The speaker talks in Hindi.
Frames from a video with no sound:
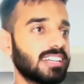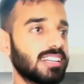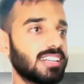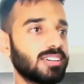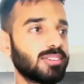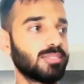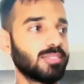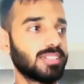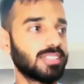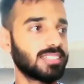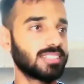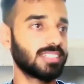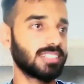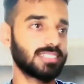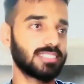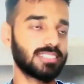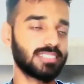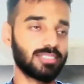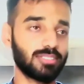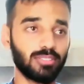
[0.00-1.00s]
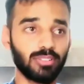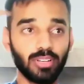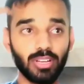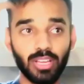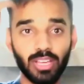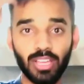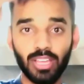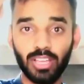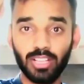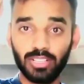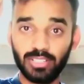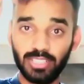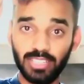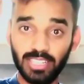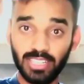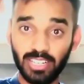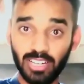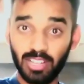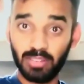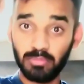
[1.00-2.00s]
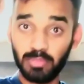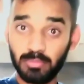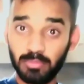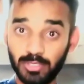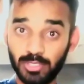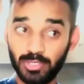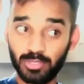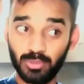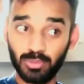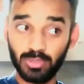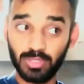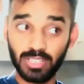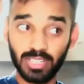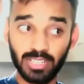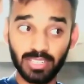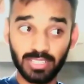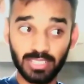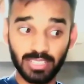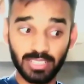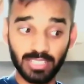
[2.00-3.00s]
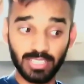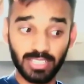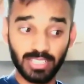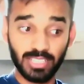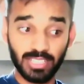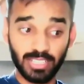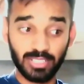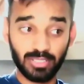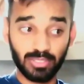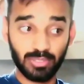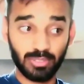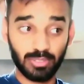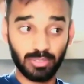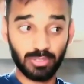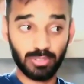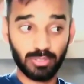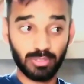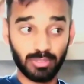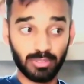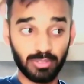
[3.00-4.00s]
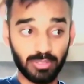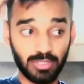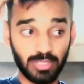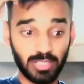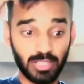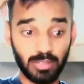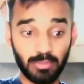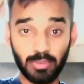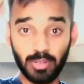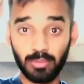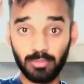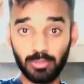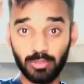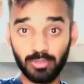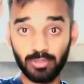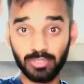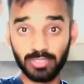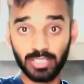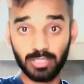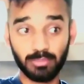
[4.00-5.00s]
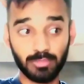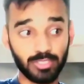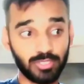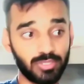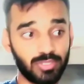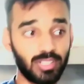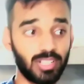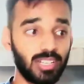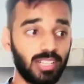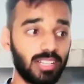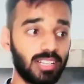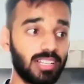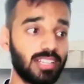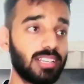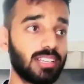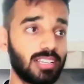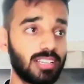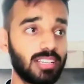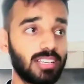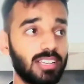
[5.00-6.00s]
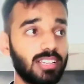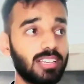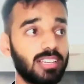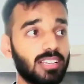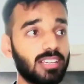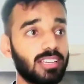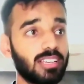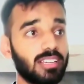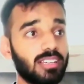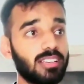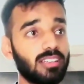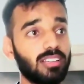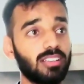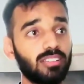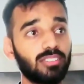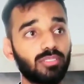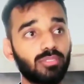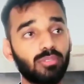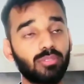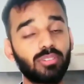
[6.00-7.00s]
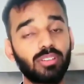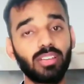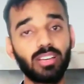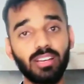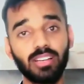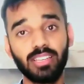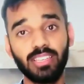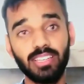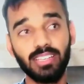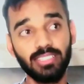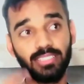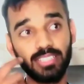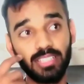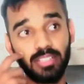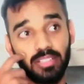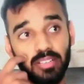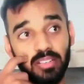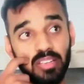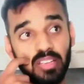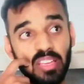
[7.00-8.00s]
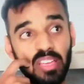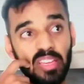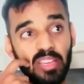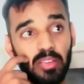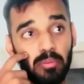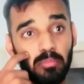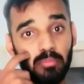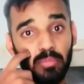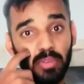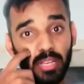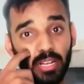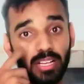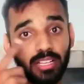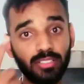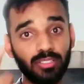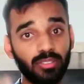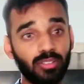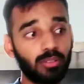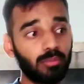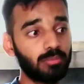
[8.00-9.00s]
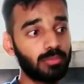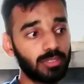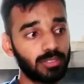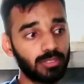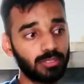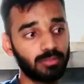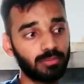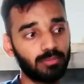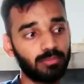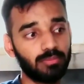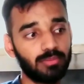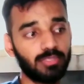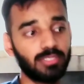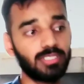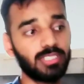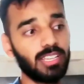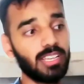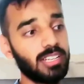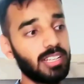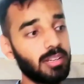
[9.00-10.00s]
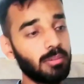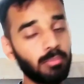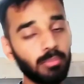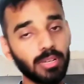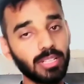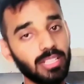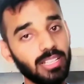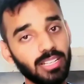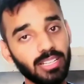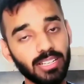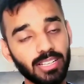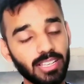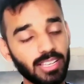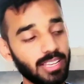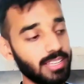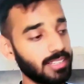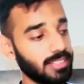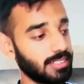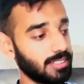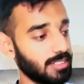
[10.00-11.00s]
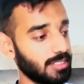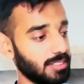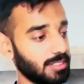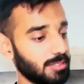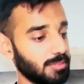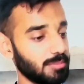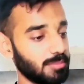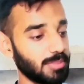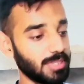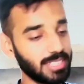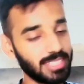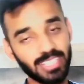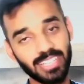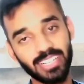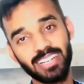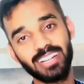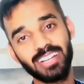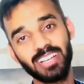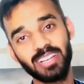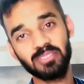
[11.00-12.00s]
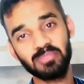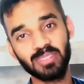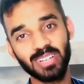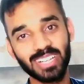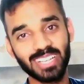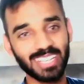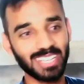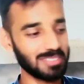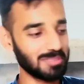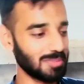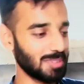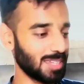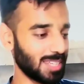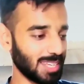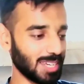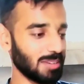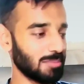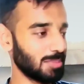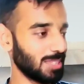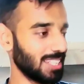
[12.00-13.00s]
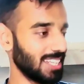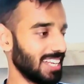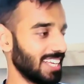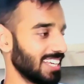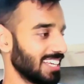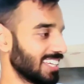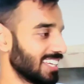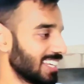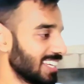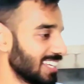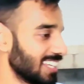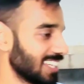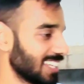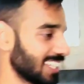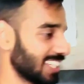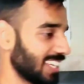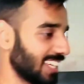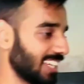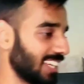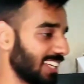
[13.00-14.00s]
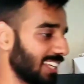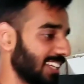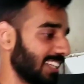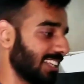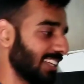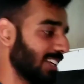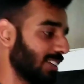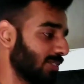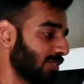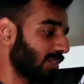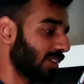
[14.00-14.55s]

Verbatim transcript: डला हुआ है इसको तो ये काम है मज़दूर का तो अब आप लोगों से एक मशवरा लेना है कि इसको क्या किया जाए मेरा जो अब जहन अब बदल गया बदल रहा है बल्कि अभी क्या बदला है कि ये जो